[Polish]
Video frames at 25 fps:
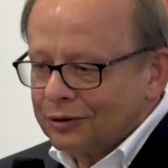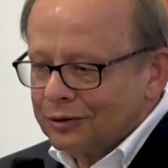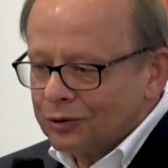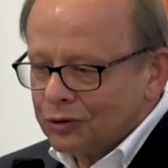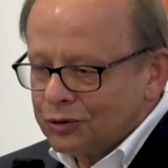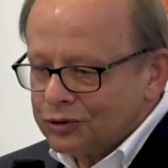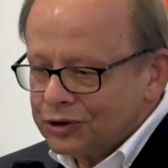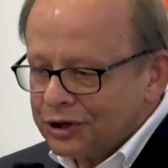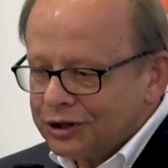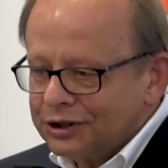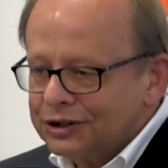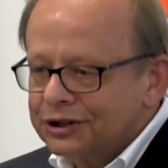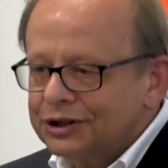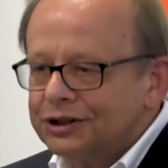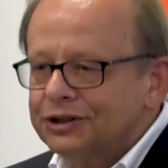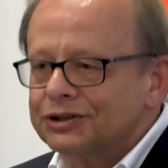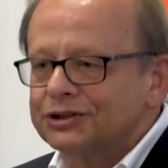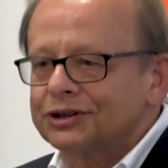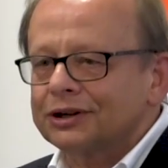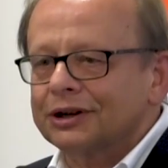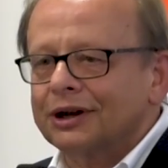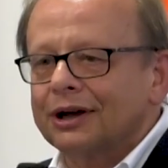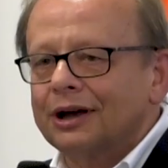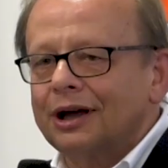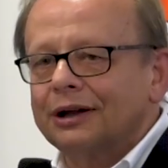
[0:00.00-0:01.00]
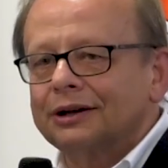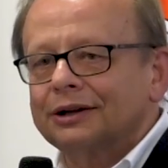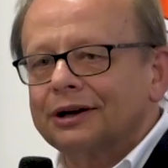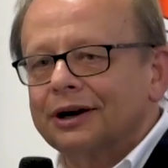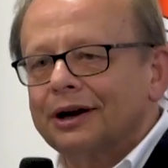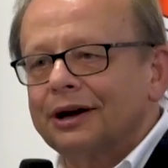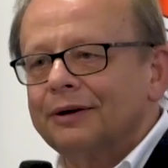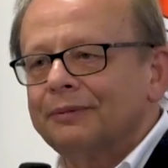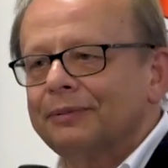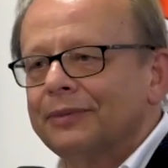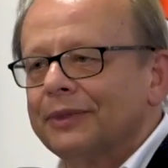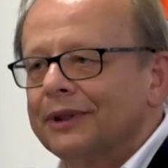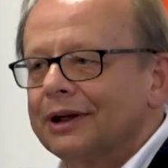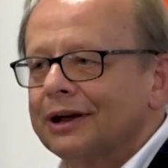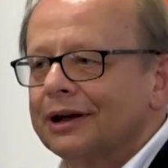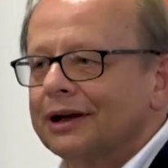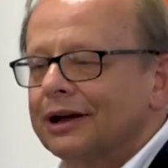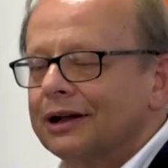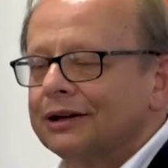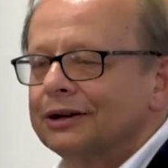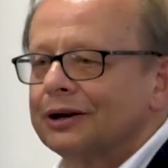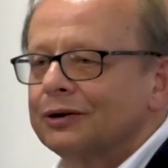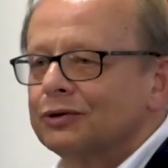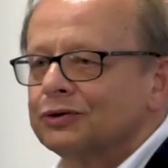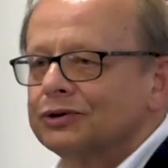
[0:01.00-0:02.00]
i zrealizować realizować dzięki
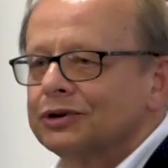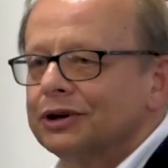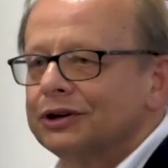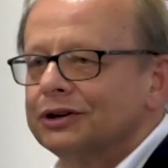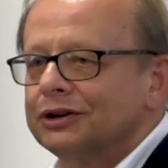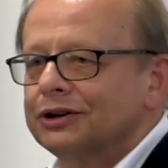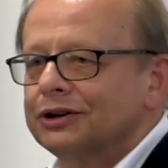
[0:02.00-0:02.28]
funduszom